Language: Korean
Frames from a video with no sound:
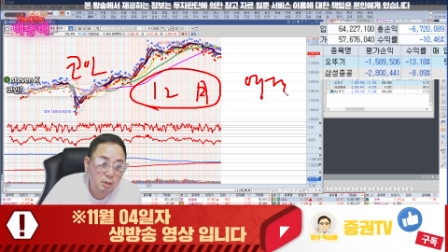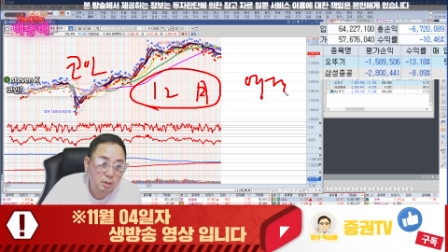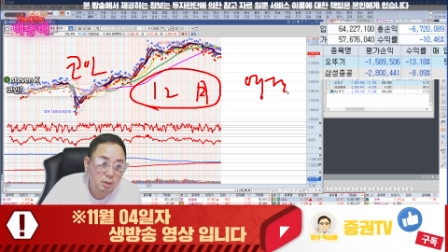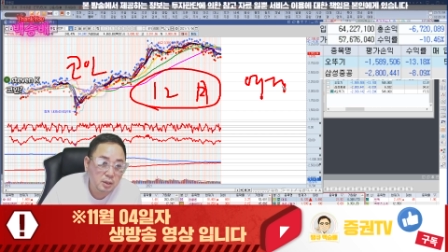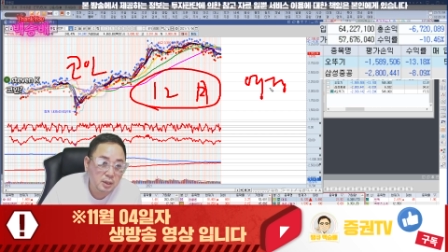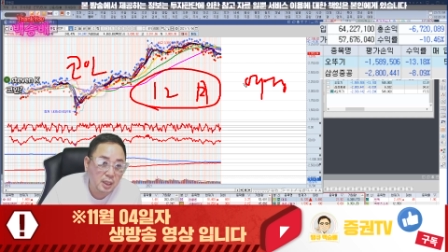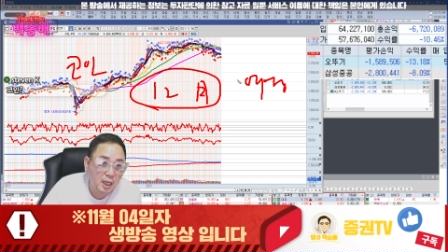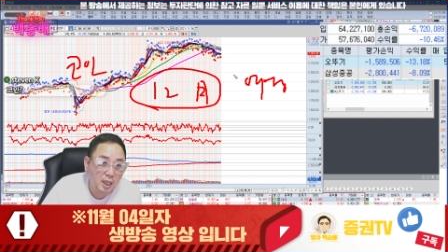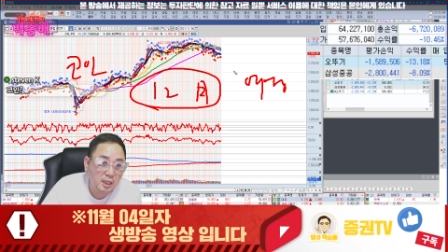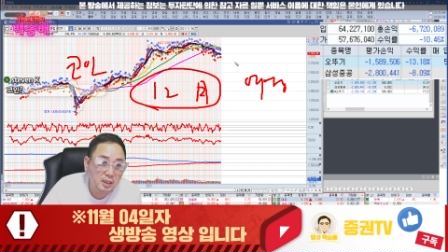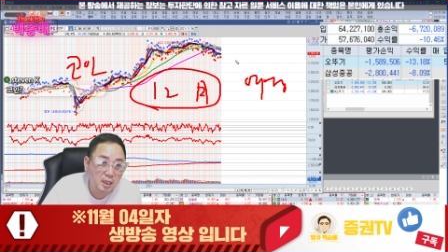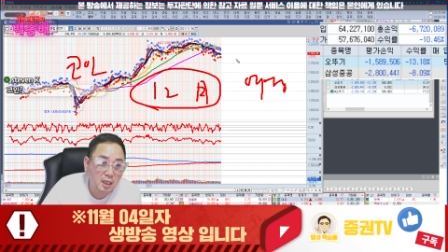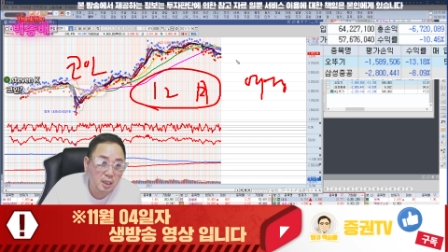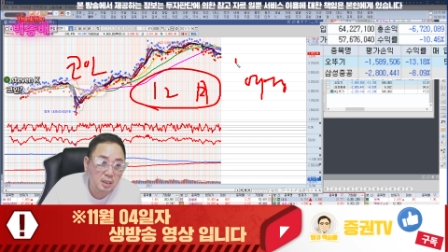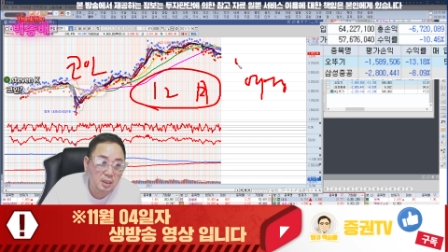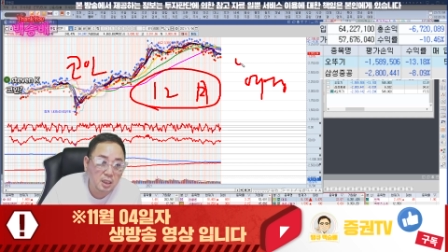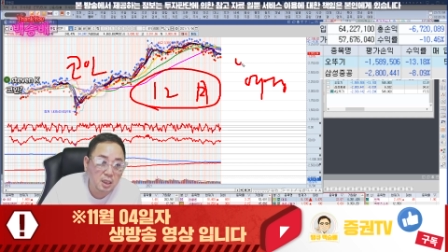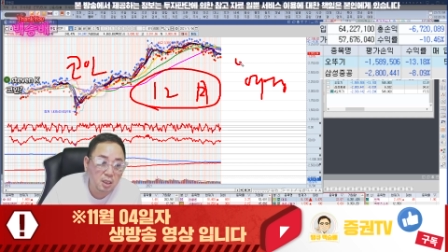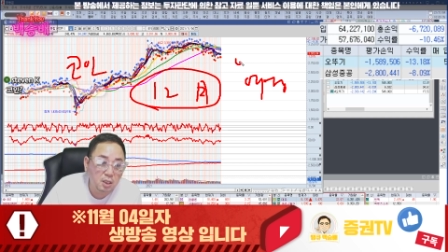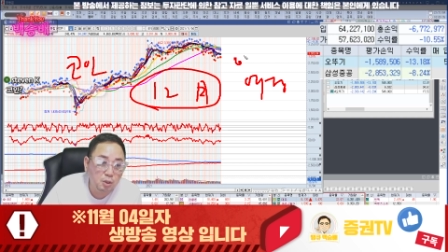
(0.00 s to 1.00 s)

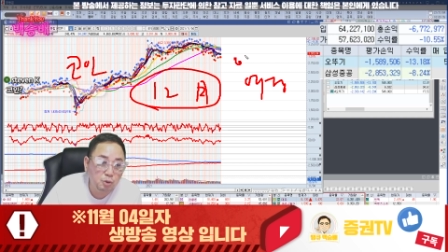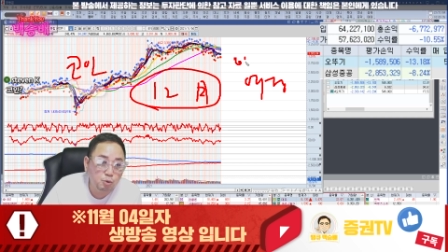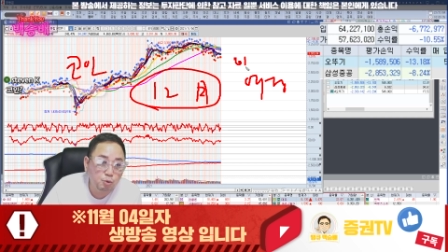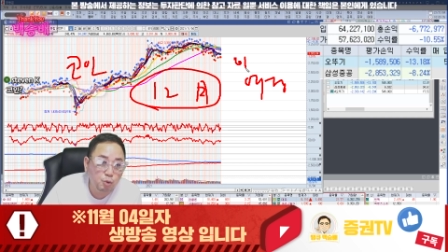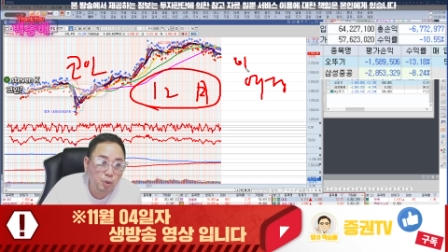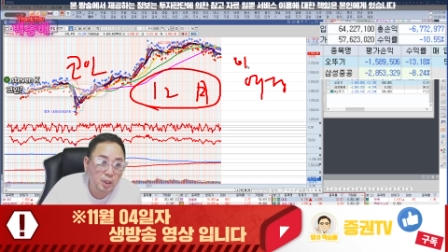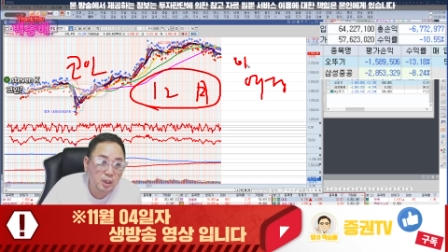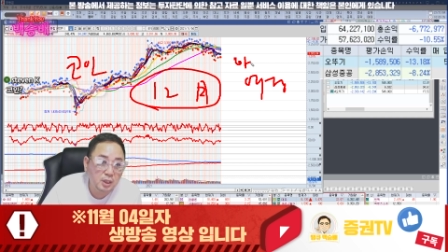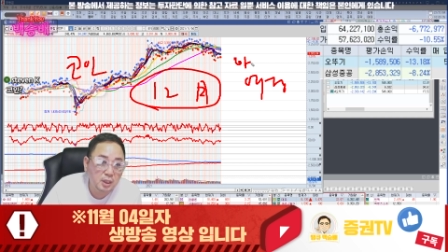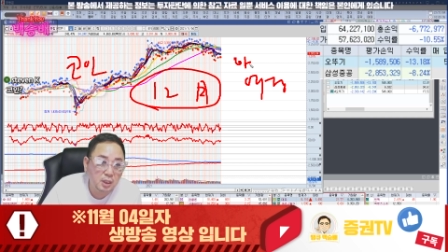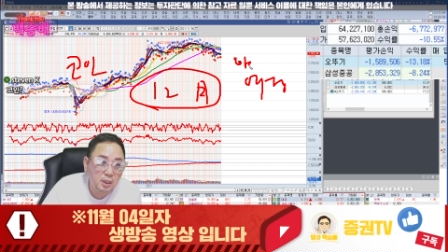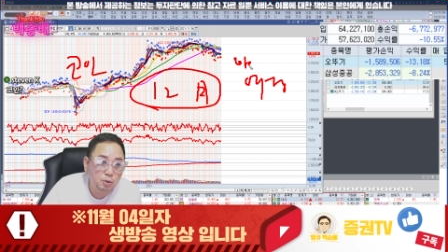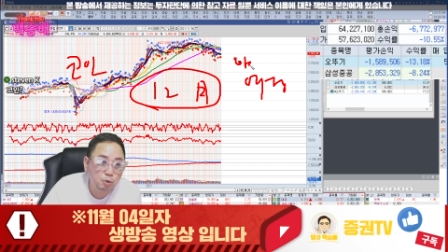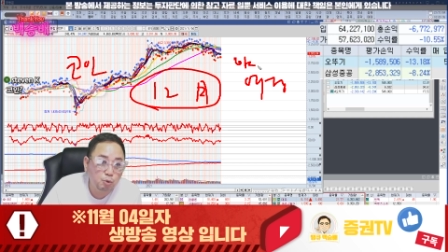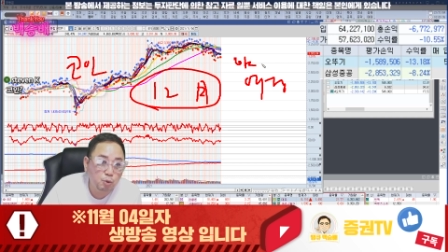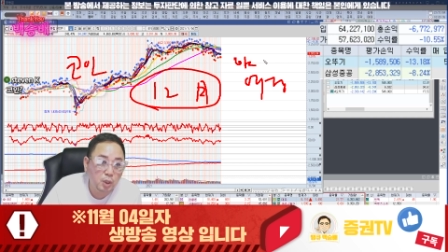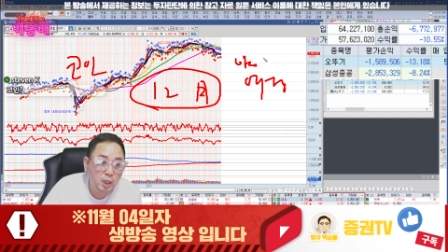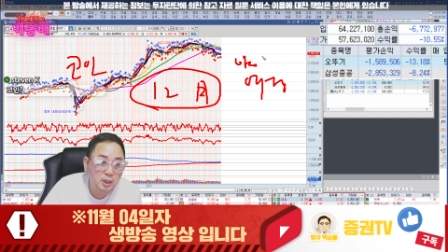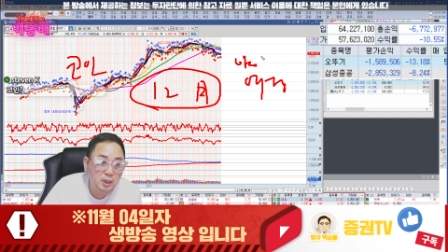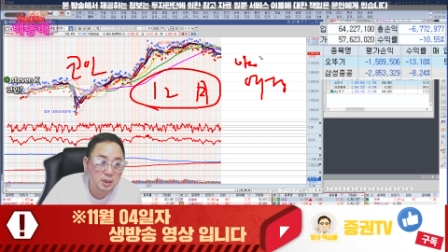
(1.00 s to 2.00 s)
야당은 1년 유예하자,
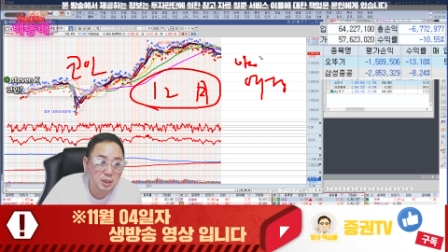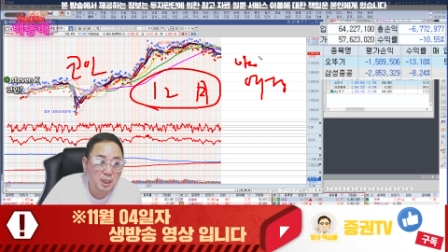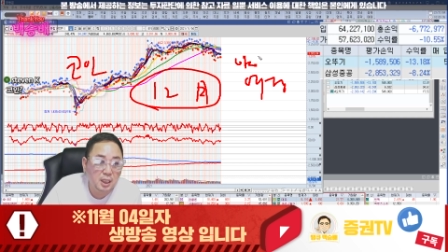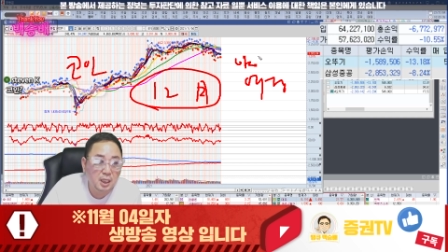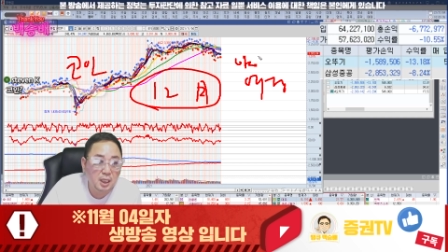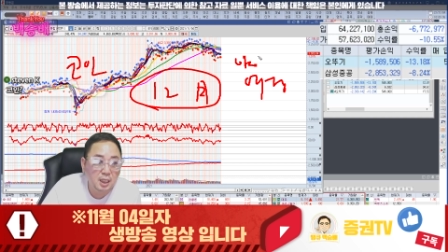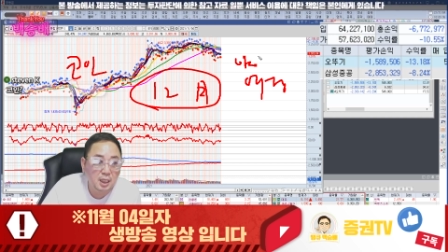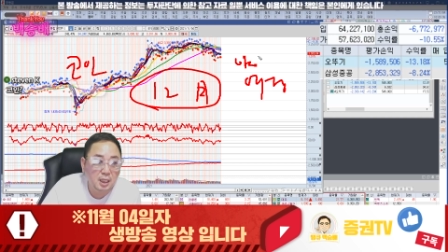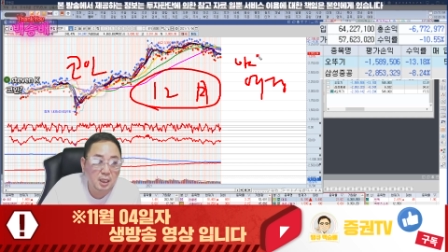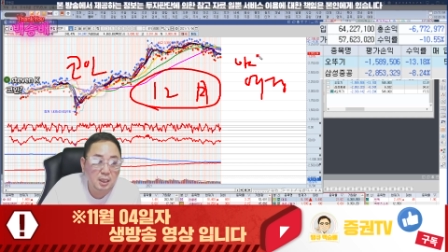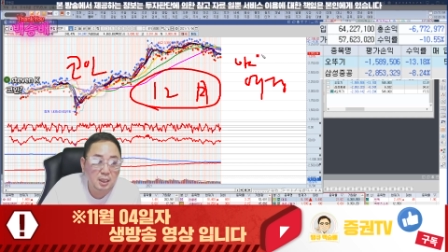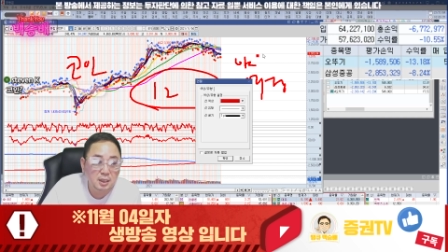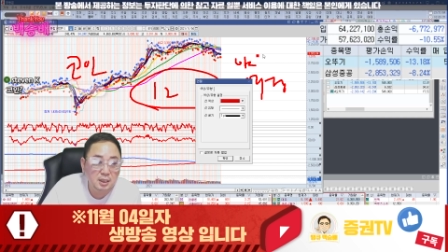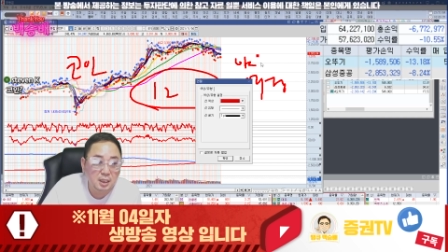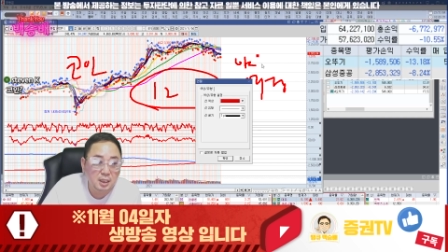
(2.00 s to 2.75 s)
유예하자.